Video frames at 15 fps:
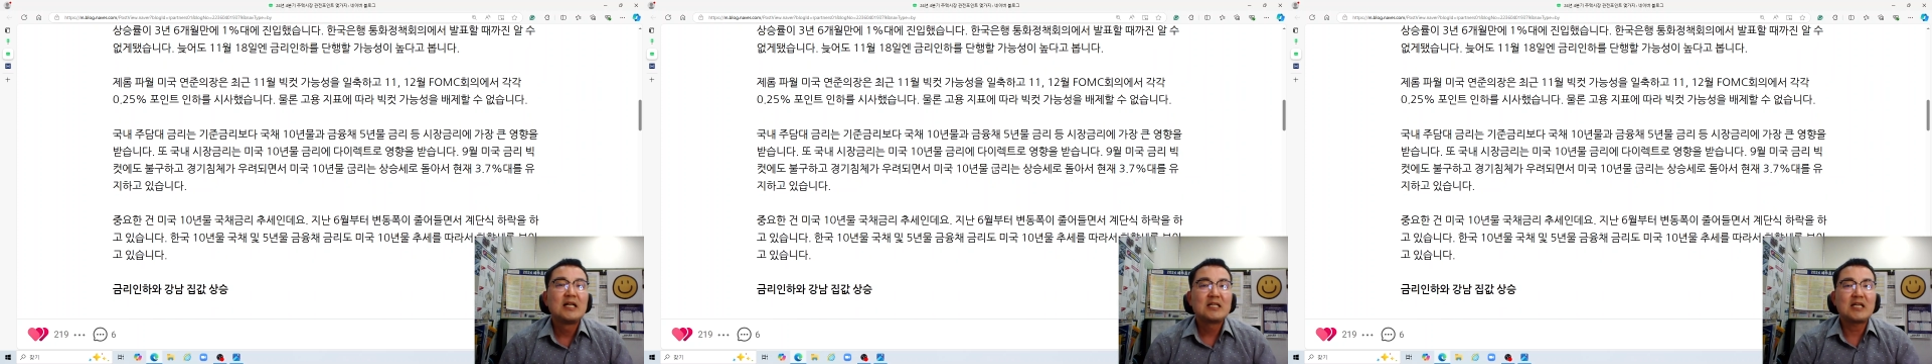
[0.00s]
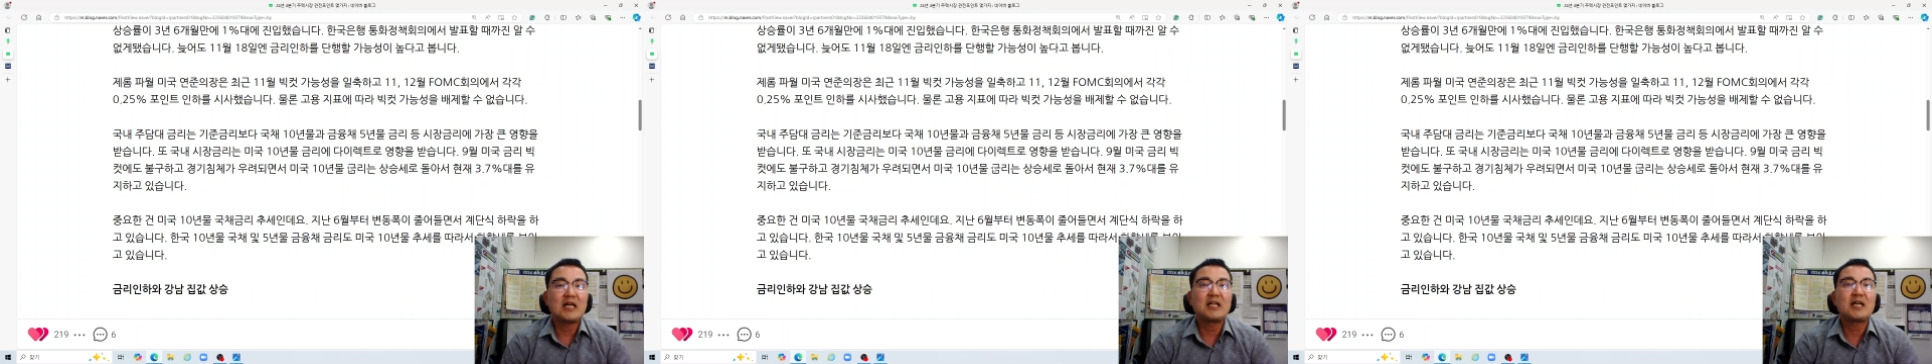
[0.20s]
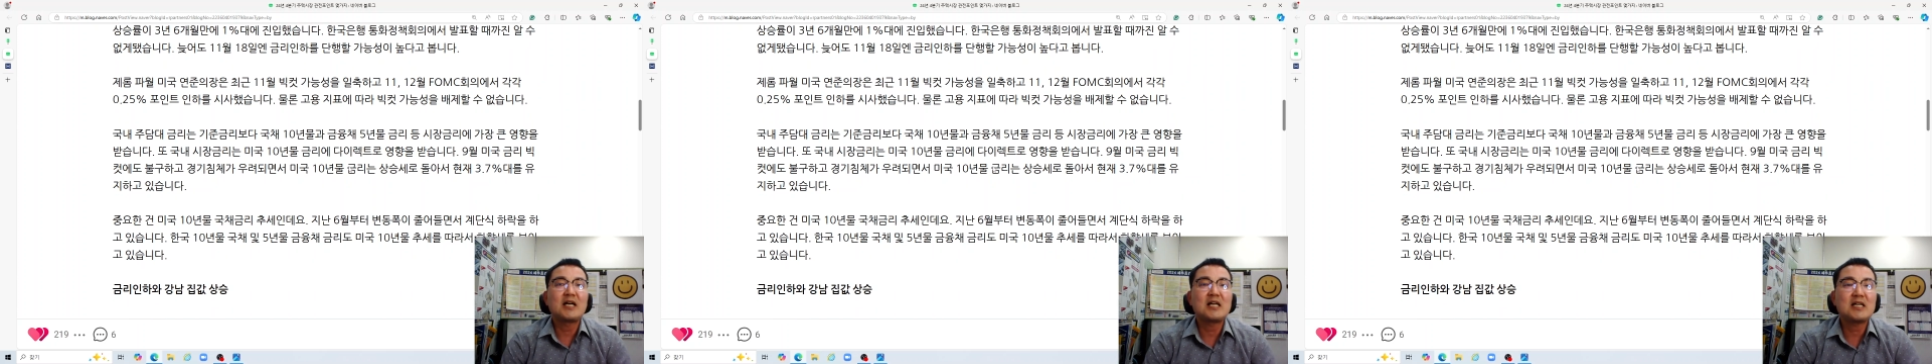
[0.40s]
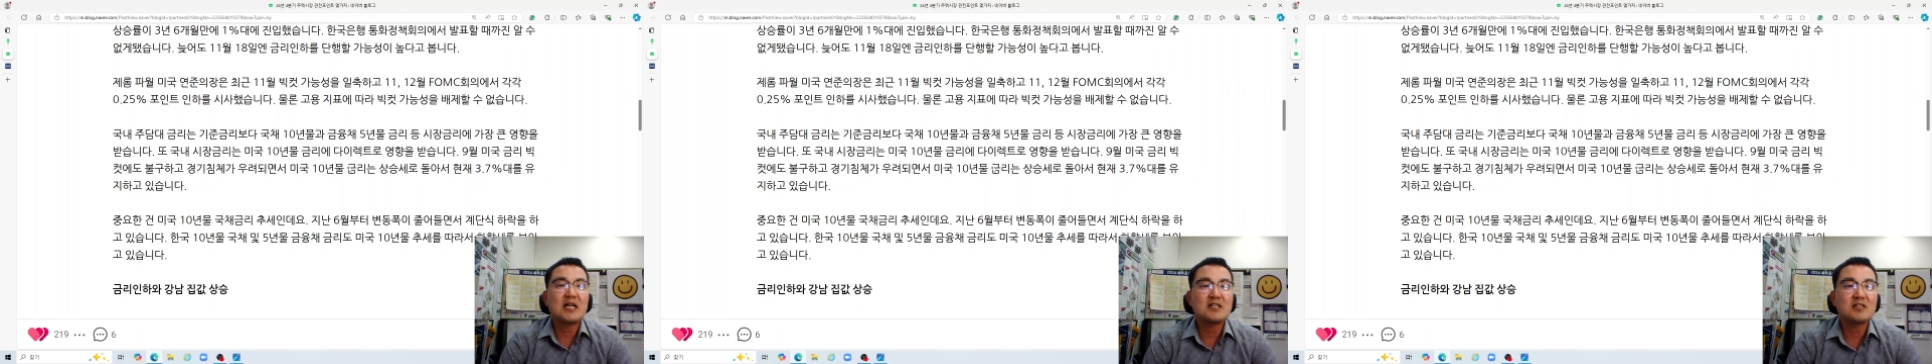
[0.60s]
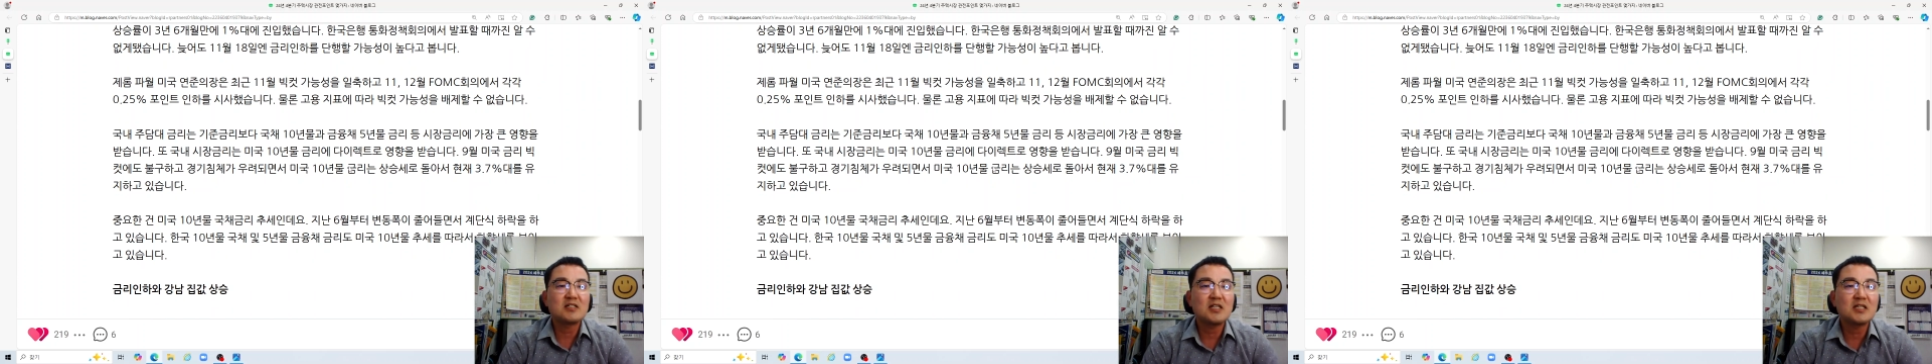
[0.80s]
단행할
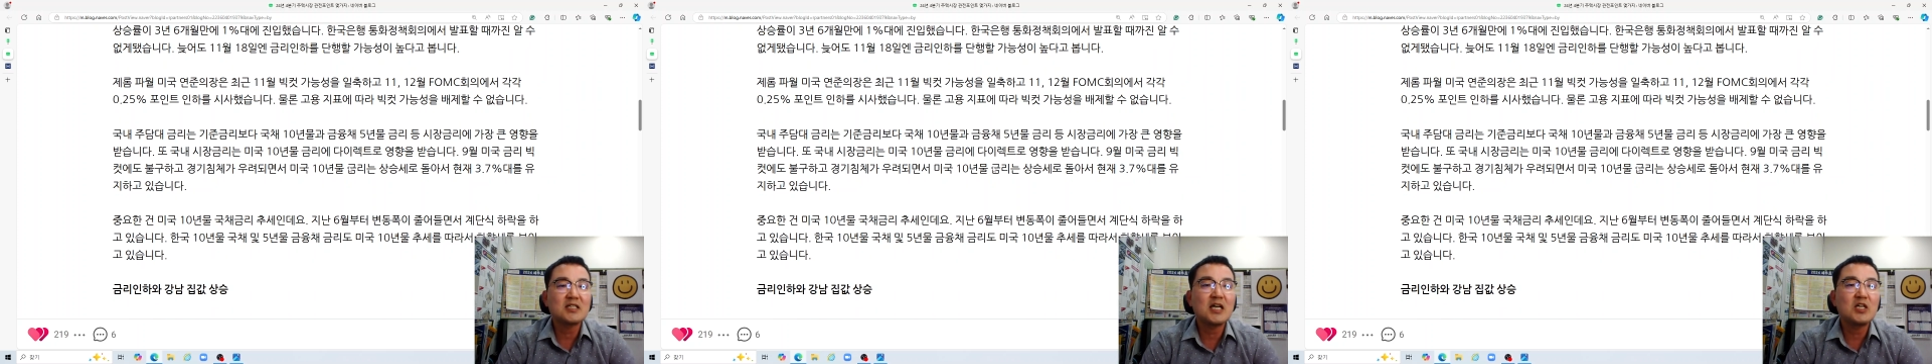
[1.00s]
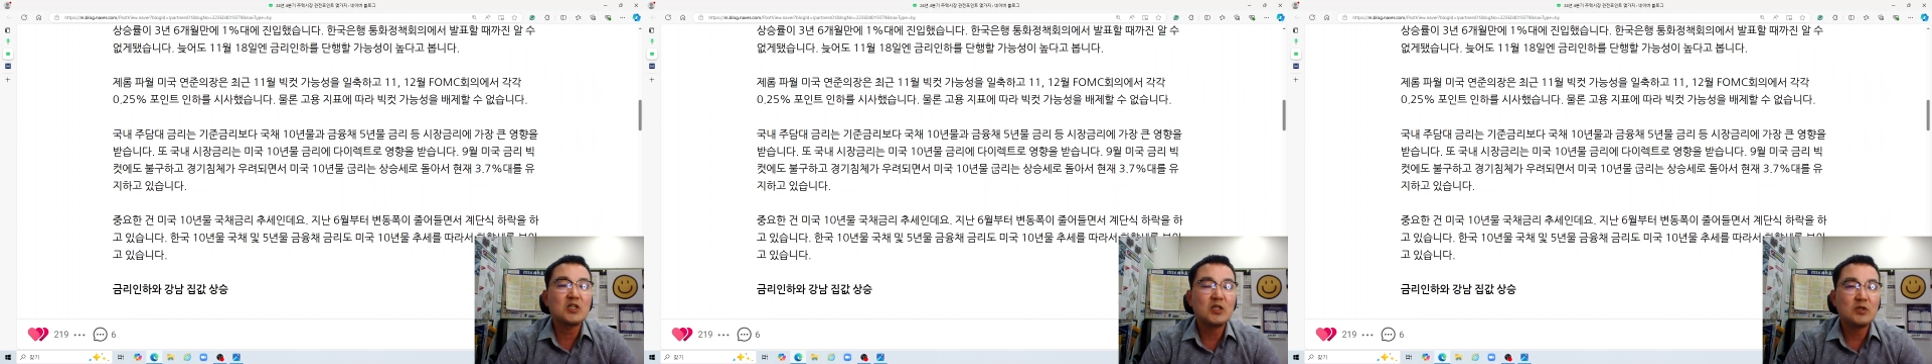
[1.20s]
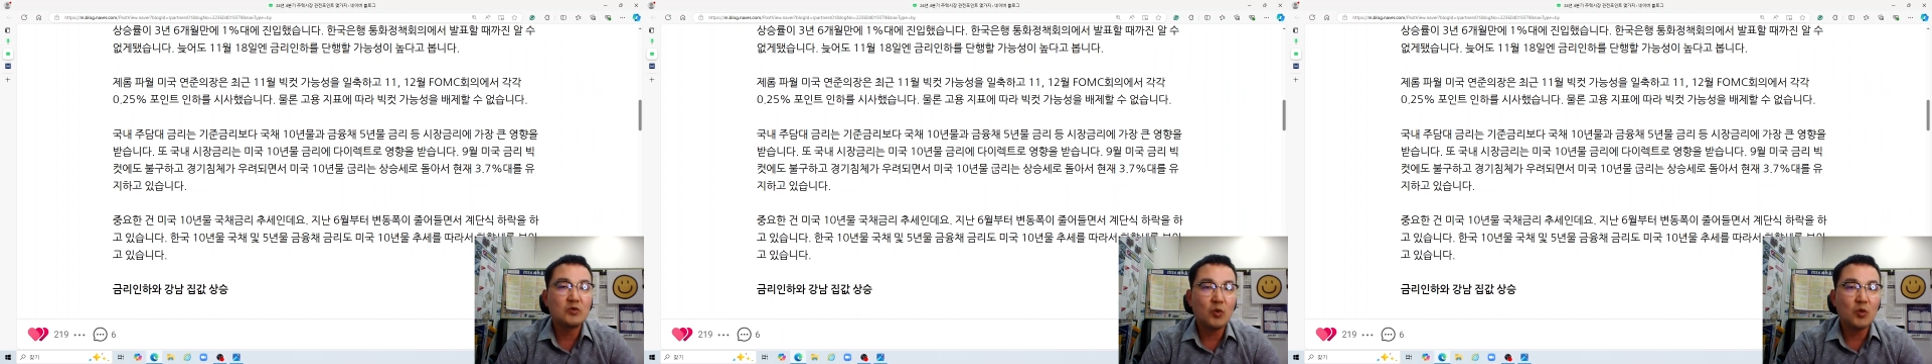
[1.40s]
가능성이 상당히